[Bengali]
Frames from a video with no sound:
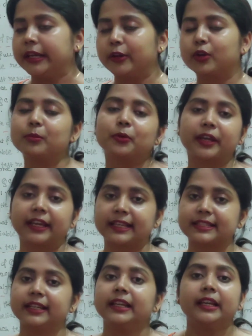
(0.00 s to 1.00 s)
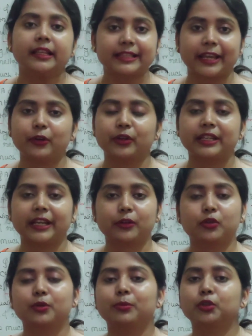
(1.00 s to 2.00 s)
এরকম হয়ে গেছে যাই হোক কী
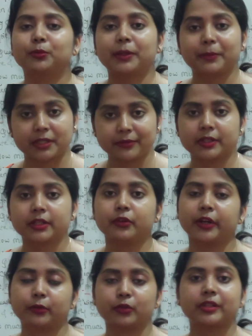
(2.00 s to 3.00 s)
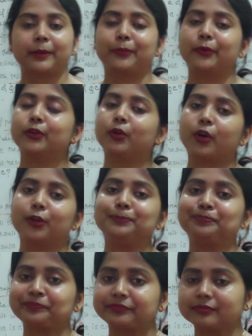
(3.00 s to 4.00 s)
আর করবো তোমরা বেশি বেশি করে একটু সাপোর্ট করো
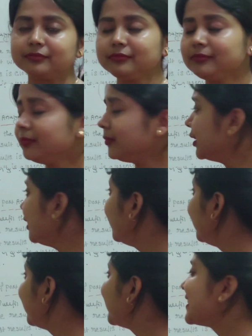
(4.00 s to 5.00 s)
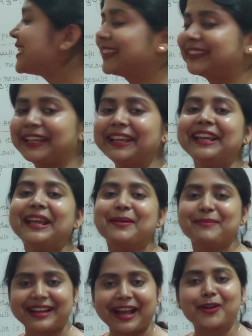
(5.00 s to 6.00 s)
যাতে
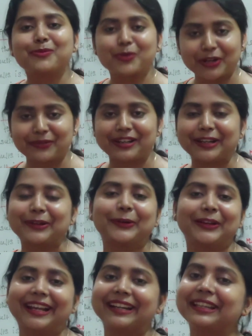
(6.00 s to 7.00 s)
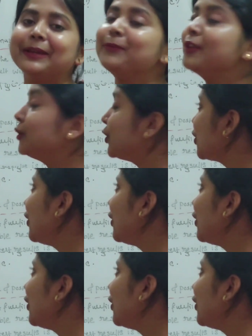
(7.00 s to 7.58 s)
মানে আরও মোটিভেটেড হয়ে আর কি তো